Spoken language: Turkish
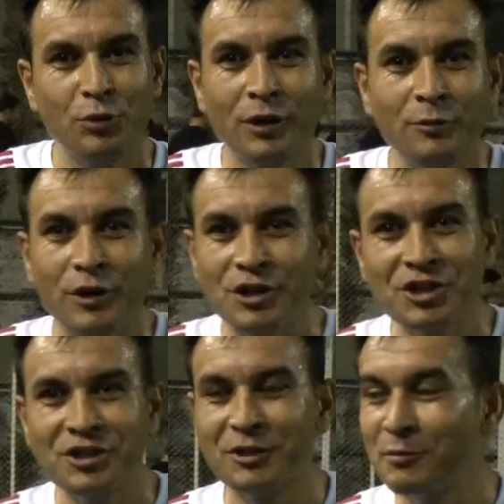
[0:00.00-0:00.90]
Bey,
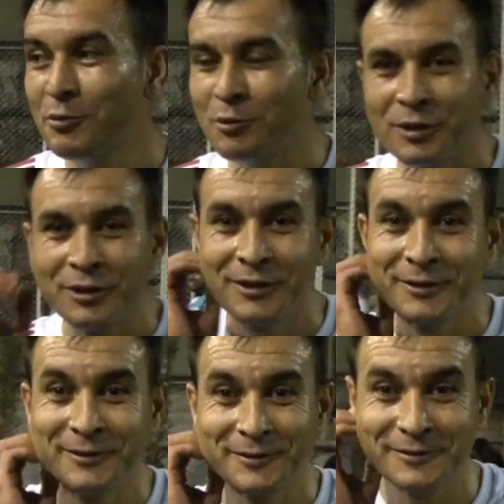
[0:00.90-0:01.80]
kaç e, bugün
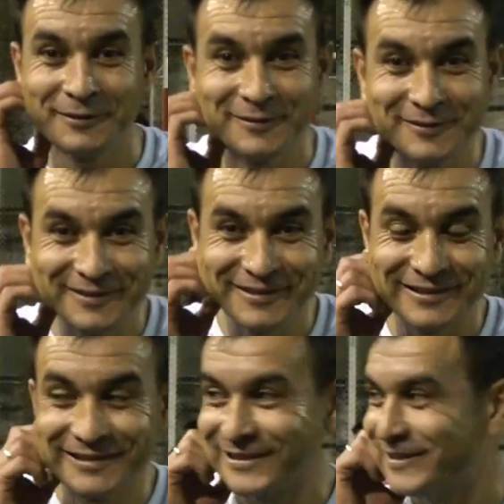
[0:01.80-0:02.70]
farklı bir galibiyet
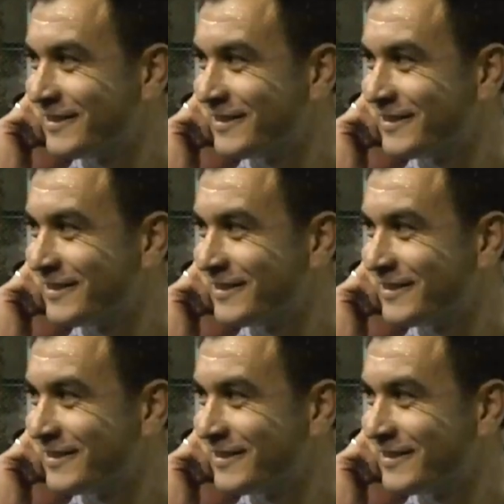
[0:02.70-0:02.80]
oldu.